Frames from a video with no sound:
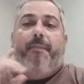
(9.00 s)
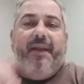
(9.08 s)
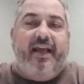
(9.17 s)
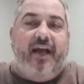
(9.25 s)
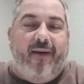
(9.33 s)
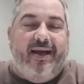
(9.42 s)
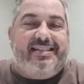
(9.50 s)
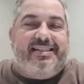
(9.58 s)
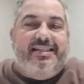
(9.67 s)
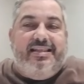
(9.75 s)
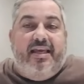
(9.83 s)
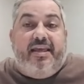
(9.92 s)
legal, aí
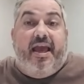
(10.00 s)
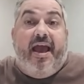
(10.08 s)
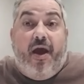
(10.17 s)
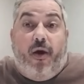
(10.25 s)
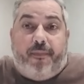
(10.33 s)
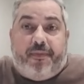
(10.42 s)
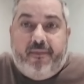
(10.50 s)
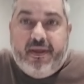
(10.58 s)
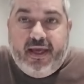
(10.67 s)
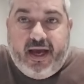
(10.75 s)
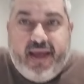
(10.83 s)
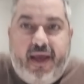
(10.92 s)
sim, hein? Help
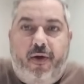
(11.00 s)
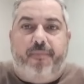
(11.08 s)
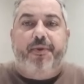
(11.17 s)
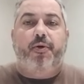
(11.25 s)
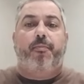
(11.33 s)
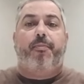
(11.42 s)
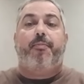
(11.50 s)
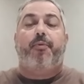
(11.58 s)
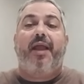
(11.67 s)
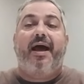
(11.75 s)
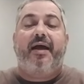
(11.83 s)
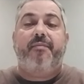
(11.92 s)
me, help you,
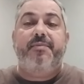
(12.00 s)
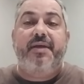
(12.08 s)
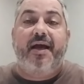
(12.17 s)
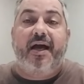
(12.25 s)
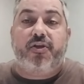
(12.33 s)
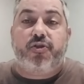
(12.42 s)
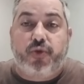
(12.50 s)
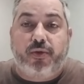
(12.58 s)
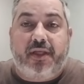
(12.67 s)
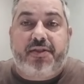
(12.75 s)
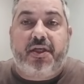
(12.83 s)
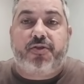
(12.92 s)
popular, me
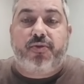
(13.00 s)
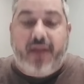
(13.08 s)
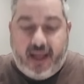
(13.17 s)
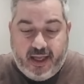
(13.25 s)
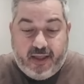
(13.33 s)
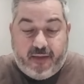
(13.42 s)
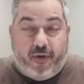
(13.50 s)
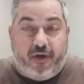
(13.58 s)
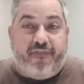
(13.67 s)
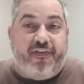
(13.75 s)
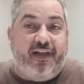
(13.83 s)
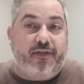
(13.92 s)
ajuda a te ajudar.
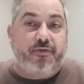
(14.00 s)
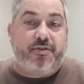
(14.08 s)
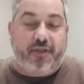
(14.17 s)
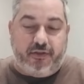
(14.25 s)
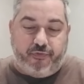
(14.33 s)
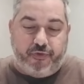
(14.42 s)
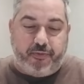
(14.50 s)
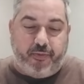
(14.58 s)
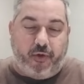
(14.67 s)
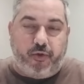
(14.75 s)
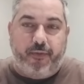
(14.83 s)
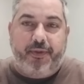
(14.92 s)
Bora falar do Santos
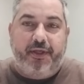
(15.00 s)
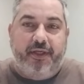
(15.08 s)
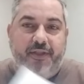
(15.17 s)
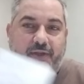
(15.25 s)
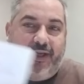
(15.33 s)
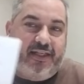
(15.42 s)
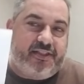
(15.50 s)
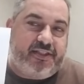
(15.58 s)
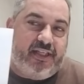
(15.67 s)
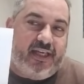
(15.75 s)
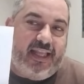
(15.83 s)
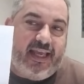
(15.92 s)
Futebol Clube. Tem uma
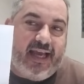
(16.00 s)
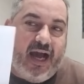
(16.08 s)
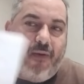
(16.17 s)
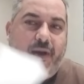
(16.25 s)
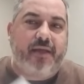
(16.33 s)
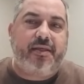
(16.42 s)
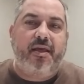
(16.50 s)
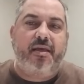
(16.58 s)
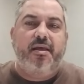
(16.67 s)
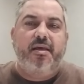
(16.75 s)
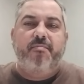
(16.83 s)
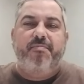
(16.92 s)
listinha legal aqui,
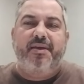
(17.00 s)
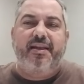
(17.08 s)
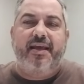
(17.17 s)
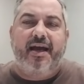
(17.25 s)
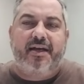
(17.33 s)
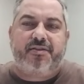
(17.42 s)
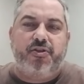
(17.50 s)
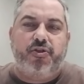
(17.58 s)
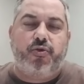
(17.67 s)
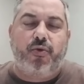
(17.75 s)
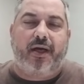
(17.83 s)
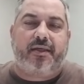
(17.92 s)
hein? Biliarce,
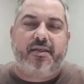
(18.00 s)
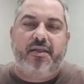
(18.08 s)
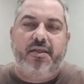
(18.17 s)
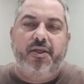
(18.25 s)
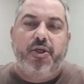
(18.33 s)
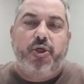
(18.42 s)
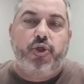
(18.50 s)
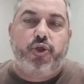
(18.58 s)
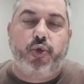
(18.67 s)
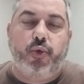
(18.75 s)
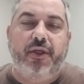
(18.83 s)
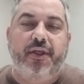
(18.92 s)
Joaquim,
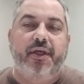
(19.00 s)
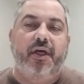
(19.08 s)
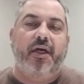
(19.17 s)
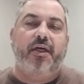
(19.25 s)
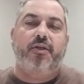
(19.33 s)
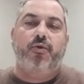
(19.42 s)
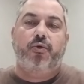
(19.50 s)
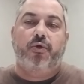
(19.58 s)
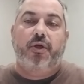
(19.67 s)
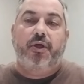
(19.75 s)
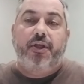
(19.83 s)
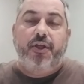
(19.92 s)

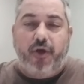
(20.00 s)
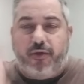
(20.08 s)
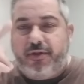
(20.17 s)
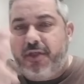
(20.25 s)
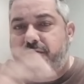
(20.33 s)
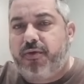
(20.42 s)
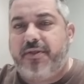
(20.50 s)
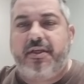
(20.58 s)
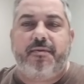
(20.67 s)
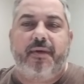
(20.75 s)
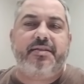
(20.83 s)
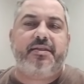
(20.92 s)
Juliano e outras
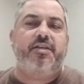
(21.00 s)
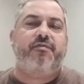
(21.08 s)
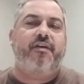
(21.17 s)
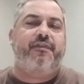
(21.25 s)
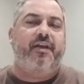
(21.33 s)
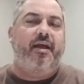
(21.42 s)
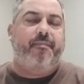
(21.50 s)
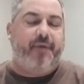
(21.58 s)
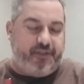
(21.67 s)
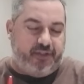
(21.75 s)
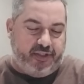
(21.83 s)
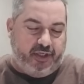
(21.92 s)
coisas mais que a gente vai falar a
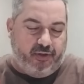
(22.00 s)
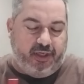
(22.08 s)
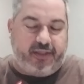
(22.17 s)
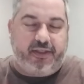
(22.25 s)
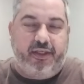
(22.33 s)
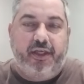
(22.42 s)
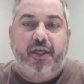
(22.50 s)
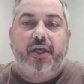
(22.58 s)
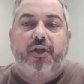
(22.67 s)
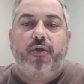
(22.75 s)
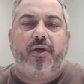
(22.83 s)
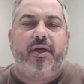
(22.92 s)
partir de agora aqui
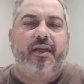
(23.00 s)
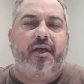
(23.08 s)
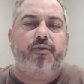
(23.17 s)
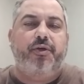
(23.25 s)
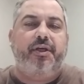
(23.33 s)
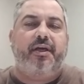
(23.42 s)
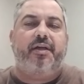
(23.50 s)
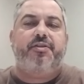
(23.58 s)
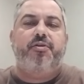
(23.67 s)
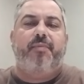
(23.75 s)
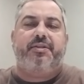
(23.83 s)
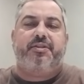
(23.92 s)
no canal do
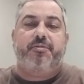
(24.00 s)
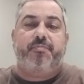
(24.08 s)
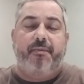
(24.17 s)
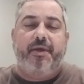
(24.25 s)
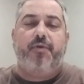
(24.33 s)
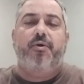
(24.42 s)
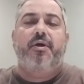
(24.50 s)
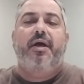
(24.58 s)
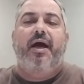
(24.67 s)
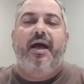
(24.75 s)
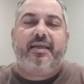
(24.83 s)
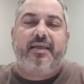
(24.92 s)
Ricardinho Martins. Primeiro,
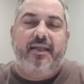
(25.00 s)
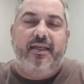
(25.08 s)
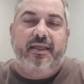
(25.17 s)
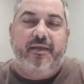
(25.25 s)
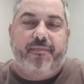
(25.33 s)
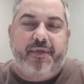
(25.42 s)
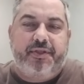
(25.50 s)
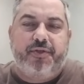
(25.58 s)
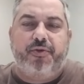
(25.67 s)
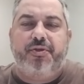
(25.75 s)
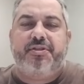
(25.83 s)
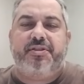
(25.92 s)
aquele
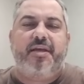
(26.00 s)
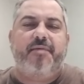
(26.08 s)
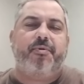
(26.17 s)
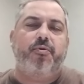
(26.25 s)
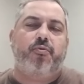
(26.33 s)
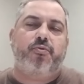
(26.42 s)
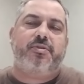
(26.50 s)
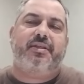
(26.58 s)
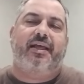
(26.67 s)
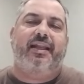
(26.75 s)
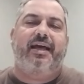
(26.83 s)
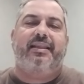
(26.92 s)
pedido de sempre, não
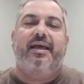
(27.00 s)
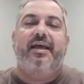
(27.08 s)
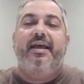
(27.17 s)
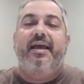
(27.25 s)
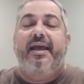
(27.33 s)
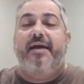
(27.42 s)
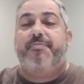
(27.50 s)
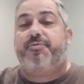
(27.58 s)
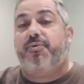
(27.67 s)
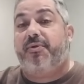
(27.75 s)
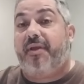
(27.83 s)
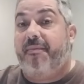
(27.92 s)
custa nada, é
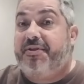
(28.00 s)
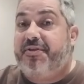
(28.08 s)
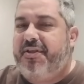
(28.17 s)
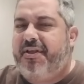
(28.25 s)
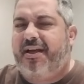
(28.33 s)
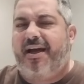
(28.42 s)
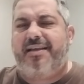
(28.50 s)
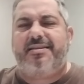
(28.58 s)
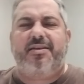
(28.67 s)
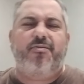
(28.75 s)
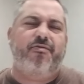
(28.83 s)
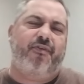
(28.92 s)
absolutamente de
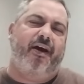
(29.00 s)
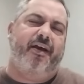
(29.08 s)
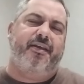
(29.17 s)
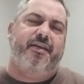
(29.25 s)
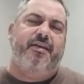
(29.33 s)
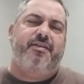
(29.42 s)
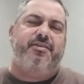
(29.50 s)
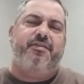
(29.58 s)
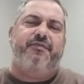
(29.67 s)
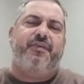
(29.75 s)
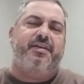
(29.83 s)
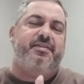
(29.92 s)
graça, não vai te
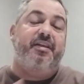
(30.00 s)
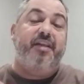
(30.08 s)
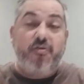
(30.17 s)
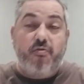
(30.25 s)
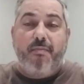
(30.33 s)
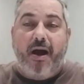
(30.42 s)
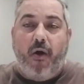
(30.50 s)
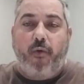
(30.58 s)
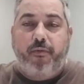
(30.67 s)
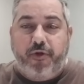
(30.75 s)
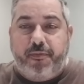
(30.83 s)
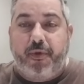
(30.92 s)
fazer nenhum
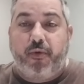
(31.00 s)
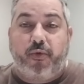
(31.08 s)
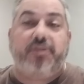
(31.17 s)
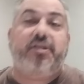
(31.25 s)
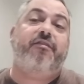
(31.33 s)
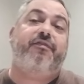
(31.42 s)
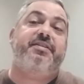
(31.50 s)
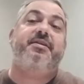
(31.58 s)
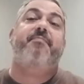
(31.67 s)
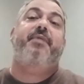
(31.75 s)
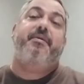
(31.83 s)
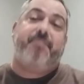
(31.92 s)
mal, muito pelo contrário,
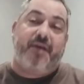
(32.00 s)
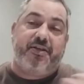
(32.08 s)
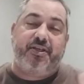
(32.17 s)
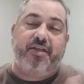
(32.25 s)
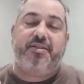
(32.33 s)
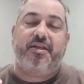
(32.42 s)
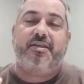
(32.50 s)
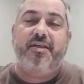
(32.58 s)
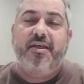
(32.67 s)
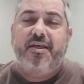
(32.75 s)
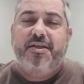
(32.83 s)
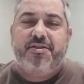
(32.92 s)
fazer bem pra gente
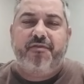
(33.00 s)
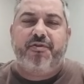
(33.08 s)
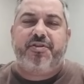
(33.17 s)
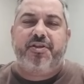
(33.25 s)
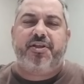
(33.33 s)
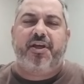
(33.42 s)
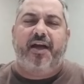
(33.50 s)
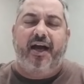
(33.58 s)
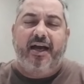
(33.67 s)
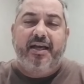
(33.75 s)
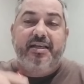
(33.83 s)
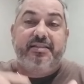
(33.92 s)
aqui. Se você
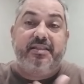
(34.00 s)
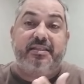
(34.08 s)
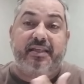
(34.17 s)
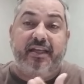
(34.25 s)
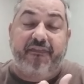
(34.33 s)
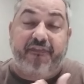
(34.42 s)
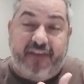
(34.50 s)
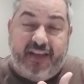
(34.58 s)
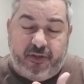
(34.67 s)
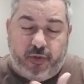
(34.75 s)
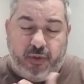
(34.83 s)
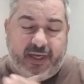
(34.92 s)
chegar se
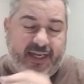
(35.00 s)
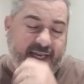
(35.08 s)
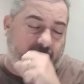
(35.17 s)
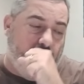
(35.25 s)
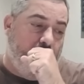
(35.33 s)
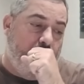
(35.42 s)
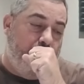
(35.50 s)
inscrevendo no canal.